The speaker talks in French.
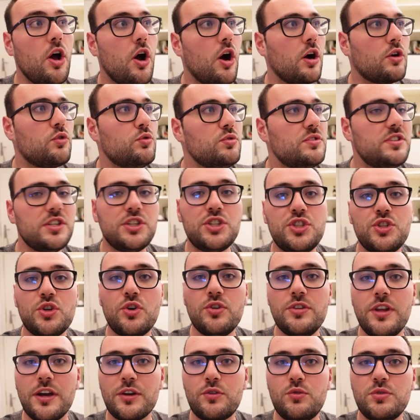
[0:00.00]
Un coup c'est
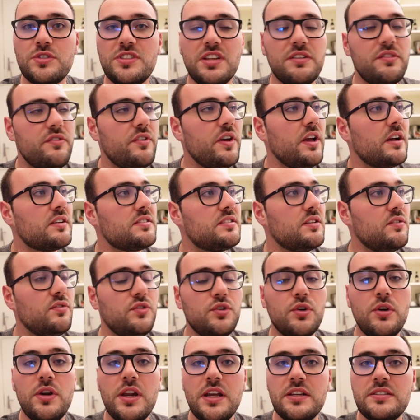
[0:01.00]
jaune, un coup c'est vert, c'est
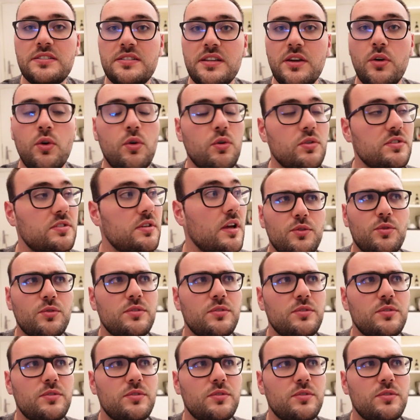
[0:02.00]
violet, c'est rose.